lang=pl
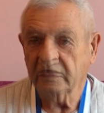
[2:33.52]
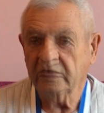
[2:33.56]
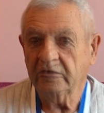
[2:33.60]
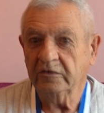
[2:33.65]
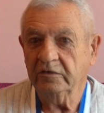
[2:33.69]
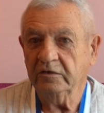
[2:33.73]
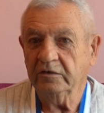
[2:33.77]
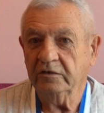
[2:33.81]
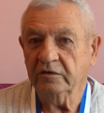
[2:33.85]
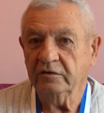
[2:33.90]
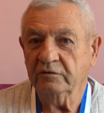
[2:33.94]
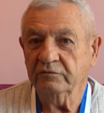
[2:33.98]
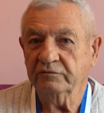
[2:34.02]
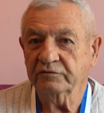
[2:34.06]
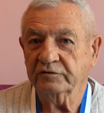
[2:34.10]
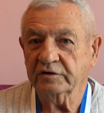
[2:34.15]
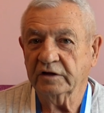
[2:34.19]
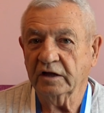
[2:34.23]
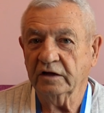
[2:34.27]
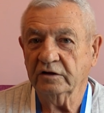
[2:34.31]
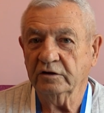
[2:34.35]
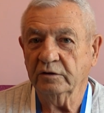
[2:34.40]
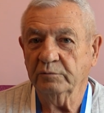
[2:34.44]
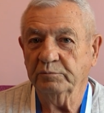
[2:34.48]
I
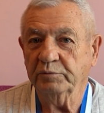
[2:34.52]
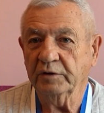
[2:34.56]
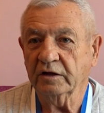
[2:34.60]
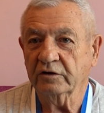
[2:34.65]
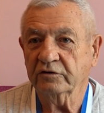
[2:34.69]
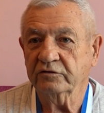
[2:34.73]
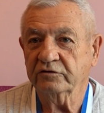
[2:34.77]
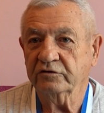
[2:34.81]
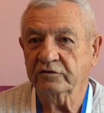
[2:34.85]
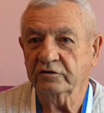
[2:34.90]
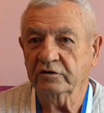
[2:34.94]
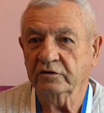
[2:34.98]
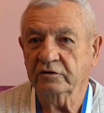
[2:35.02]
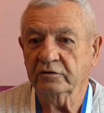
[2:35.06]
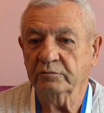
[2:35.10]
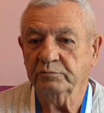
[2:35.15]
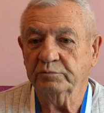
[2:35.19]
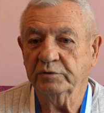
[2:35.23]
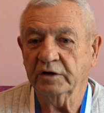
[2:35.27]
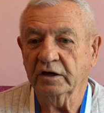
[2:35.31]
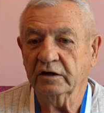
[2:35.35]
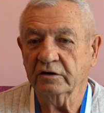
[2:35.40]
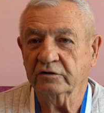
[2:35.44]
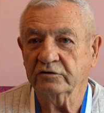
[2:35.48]
wtedy pierwszy,
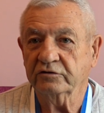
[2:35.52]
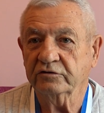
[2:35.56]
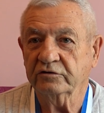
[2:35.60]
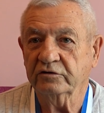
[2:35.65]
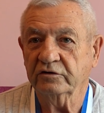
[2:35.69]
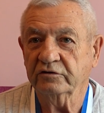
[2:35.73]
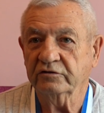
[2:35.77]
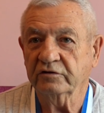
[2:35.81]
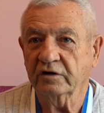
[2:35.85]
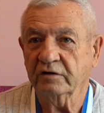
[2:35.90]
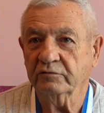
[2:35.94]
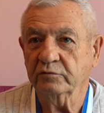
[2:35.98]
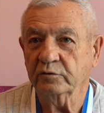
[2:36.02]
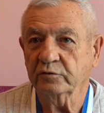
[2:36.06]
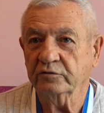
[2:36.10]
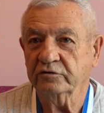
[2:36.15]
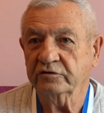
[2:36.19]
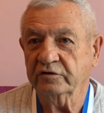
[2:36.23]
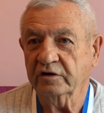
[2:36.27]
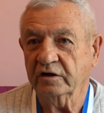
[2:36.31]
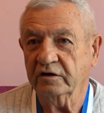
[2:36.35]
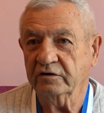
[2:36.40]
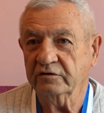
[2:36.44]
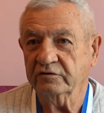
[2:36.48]
pierwszy zawał
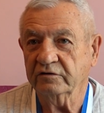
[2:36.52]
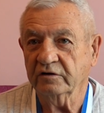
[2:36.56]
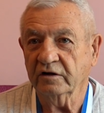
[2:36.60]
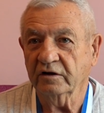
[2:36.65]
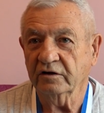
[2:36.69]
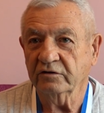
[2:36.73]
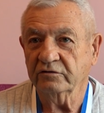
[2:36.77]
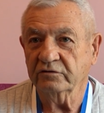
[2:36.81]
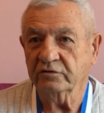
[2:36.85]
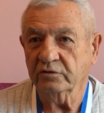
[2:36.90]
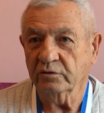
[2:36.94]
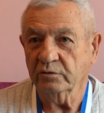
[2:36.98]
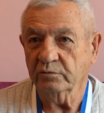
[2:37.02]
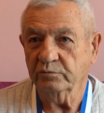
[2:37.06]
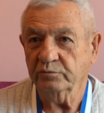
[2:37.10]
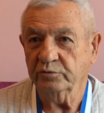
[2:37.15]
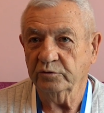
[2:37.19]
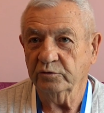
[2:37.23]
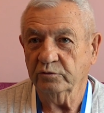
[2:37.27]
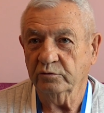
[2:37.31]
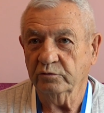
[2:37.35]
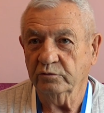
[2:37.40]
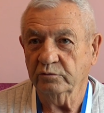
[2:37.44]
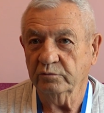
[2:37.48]
serca
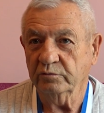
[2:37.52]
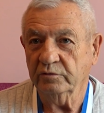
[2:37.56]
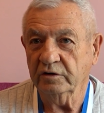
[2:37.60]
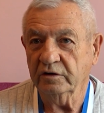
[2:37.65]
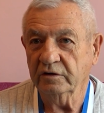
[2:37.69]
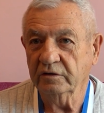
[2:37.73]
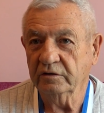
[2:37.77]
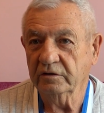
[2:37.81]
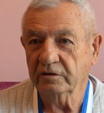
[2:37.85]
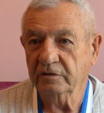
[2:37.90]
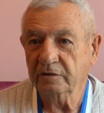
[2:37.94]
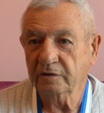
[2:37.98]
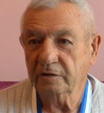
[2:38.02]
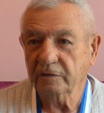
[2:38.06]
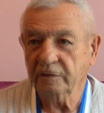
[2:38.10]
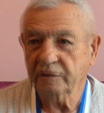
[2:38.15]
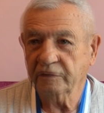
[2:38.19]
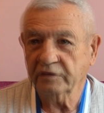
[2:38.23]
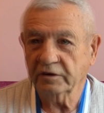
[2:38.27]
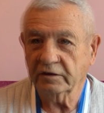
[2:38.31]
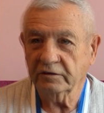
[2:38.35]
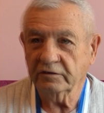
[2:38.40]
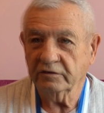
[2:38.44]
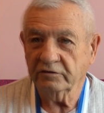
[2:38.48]
nastąpił u mnie.
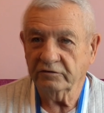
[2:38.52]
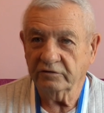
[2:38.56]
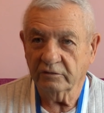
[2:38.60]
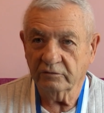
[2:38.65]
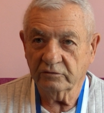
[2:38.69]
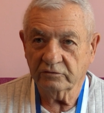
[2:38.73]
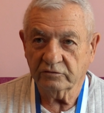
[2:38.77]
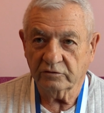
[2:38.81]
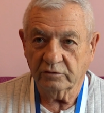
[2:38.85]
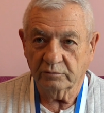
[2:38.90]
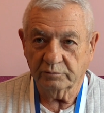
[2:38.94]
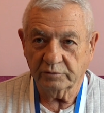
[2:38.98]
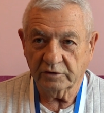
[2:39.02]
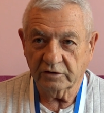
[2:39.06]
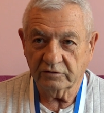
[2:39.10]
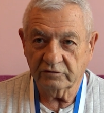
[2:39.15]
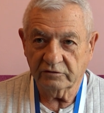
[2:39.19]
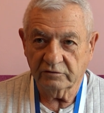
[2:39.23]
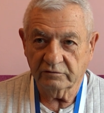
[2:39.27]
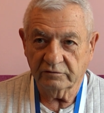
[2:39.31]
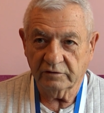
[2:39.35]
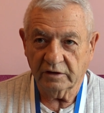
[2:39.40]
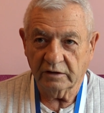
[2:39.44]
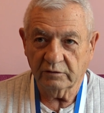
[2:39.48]
Wtedy ciężko
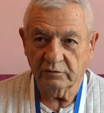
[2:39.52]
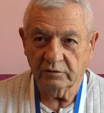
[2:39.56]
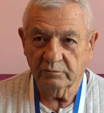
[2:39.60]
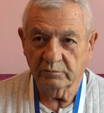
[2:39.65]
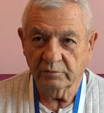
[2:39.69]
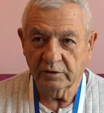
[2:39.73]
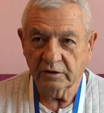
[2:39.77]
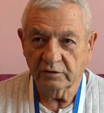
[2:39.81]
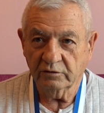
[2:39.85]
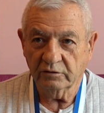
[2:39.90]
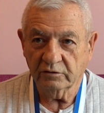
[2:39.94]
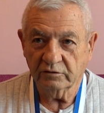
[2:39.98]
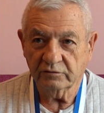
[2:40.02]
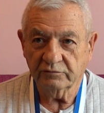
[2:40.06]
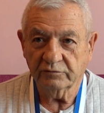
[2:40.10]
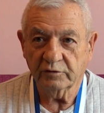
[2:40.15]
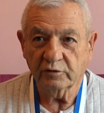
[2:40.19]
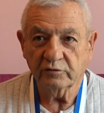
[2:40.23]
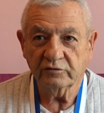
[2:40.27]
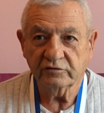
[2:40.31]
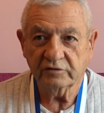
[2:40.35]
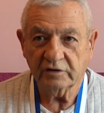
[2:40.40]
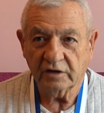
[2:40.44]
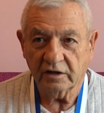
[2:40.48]
pracowałem, będąc w
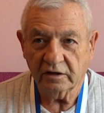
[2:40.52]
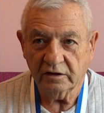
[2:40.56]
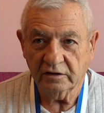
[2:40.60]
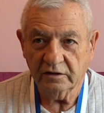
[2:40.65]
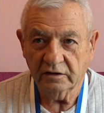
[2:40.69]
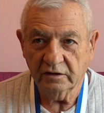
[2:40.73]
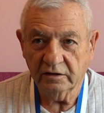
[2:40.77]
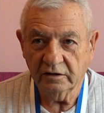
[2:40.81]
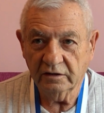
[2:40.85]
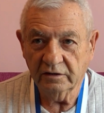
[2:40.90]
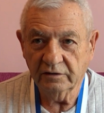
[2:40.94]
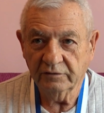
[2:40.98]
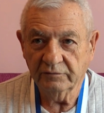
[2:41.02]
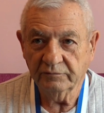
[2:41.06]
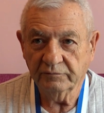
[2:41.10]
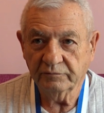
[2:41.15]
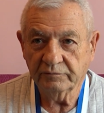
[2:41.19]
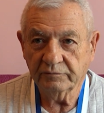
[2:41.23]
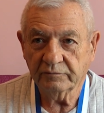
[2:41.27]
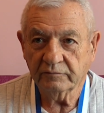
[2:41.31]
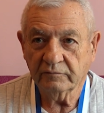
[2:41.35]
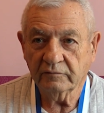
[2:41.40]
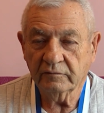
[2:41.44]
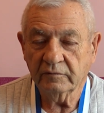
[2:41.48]
Australii.
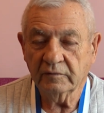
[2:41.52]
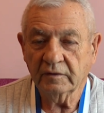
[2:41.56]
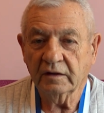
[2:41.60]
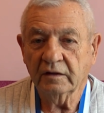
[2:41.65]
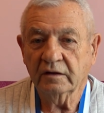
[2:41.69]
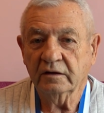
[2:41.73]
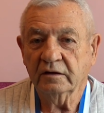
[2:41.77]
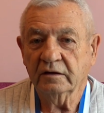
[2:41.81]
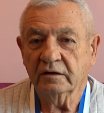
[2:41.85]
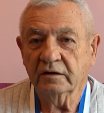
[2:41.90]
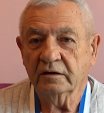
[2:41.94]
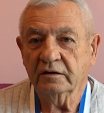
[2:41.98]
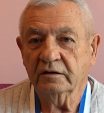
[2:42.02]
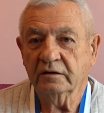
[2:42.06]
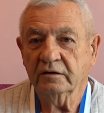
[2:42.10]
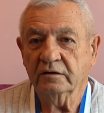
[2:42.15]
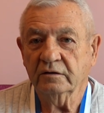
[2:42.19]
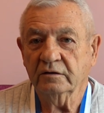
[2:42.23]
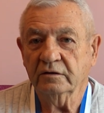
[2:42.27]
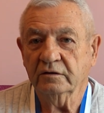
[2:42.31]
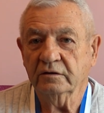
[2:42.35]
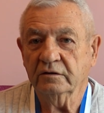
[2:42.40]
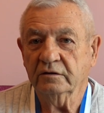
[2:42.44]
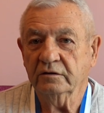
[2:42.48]

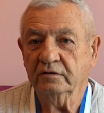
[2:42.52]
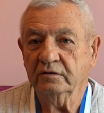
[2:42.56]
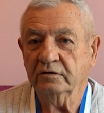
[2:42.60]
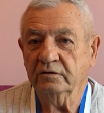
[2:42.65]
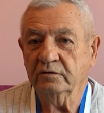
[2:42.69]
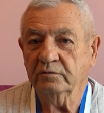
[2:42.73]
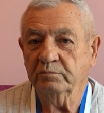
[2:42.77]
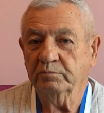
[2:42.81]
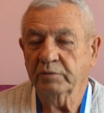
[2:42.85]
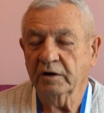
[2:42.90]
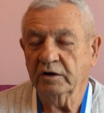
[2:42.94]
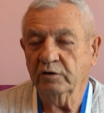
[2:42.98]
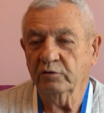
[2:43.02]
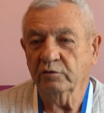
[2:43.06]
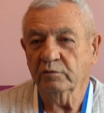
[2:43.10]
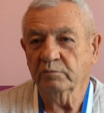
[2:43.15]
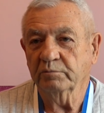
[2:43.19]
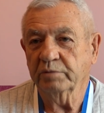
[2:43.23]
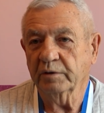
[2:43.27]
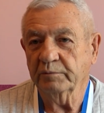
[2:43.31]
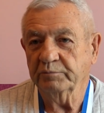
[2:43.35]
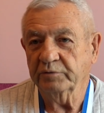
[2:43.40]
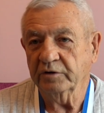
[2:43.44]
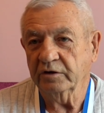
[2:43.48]
I yy, paliłem
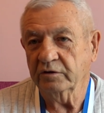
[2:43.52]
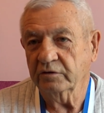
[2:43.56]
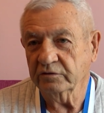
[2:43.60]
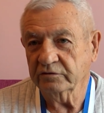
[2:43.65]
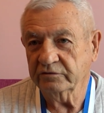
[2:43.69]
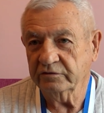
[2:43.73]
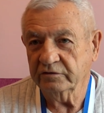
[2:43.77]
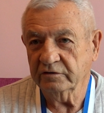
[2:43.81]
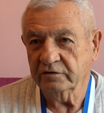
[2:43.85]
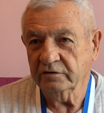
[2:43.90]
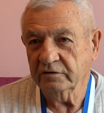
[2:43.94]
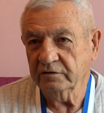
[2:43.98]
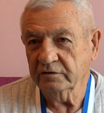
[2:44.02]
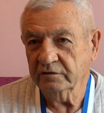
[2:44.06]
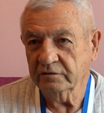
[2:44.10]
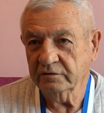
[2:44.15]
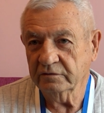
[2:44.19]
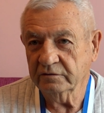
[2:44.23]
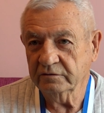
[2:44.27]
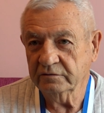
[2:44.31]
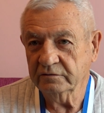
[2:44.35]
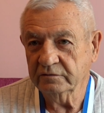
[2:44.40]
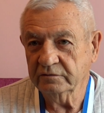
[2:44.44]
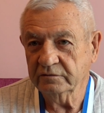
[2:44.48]
papierosy.
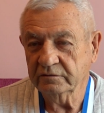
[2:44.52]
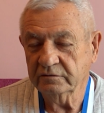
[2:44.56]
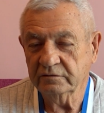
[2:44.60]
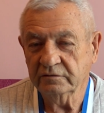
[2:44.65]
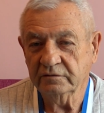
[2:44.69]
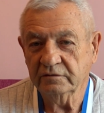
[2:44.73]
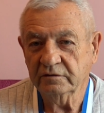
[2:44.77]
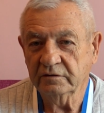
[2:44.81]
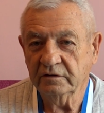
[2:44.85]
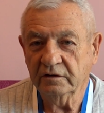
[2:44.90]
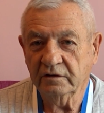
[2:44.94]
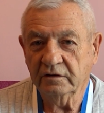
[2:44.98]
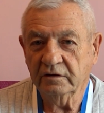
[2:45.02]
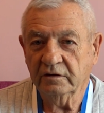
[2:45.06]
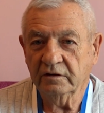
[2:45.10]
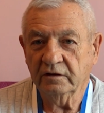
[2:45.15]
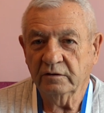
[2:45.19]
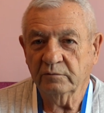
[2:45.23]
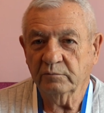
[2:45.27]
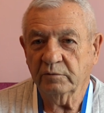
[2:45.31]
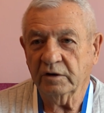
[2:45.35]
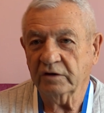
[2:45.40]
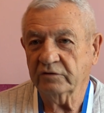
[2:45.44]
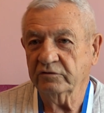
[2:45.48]

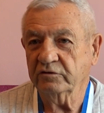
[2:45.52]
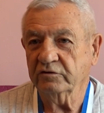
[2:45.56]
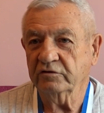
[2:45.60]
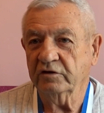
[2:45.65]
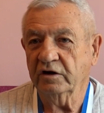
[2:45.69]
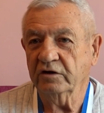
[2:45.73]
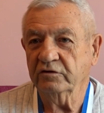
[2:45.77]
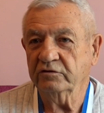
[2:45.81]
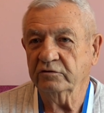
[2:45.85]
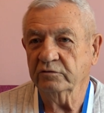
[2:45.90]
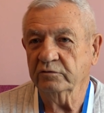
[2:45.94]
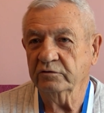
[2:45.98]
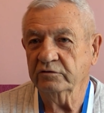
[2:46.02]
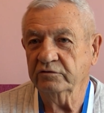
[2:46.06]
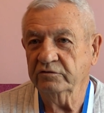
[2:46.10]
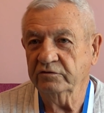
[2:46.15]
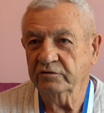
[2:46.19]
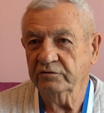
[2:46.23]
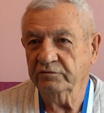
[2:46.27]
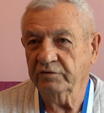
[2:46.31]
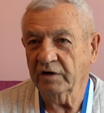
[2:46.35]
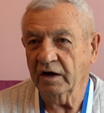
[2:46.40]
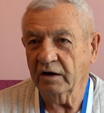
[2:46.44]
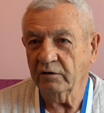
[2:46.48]
Bardzo źle się
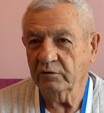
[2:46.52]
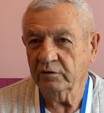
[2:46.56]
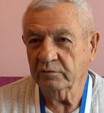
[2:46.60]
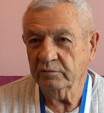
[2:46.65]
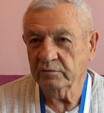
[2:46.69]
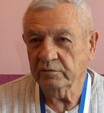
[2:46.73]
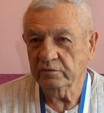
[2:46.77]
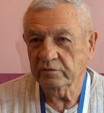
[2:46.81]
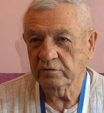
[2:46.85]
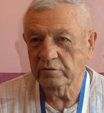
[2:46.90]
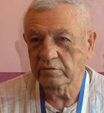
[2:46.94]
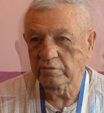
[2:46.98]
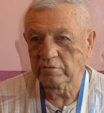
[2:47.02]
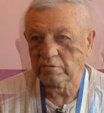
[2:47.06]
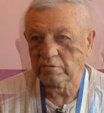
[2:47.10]
odżywiałem.